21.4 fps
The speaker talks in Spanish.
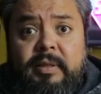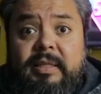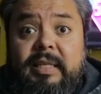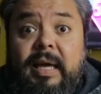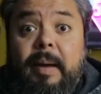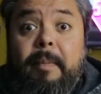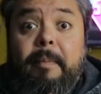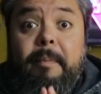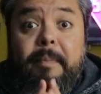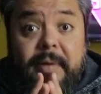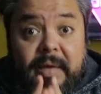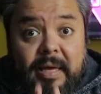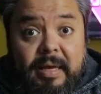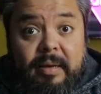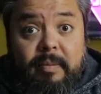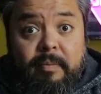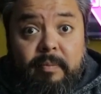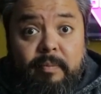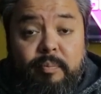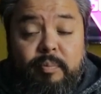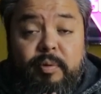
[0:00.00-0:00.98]

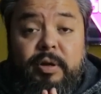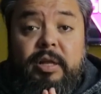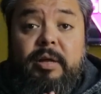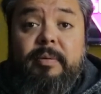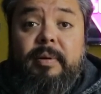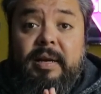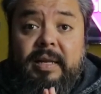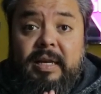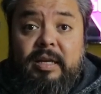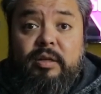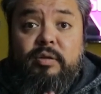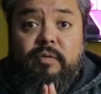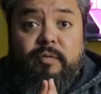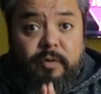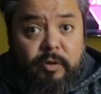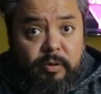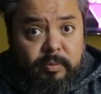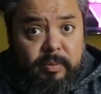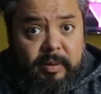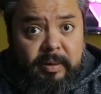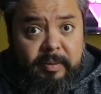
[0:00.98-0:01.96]
también puede variar su
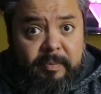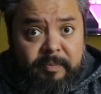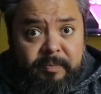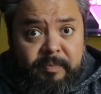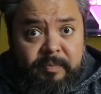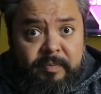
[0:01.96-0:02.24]
forma.